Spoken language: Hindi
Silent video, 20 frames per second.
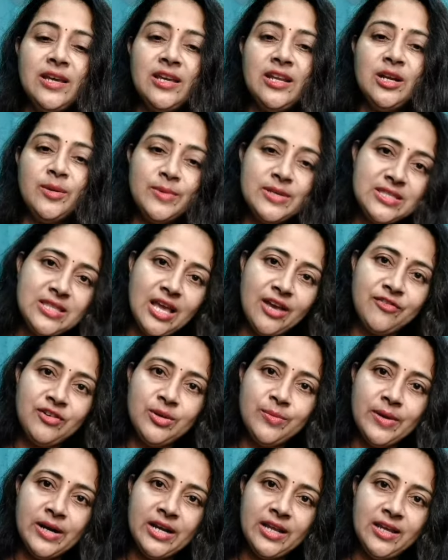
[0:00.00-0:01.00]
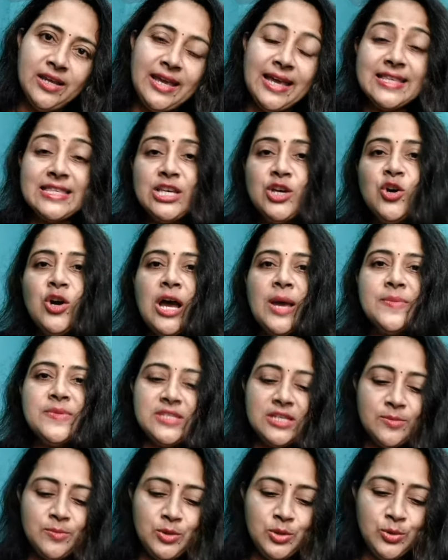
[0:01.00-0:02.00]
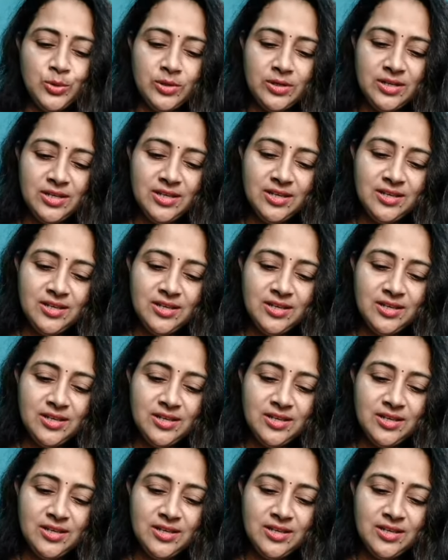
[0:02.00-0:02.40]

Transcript: नमस्ते एवरीबॉडी कैसे हो आप सब लोग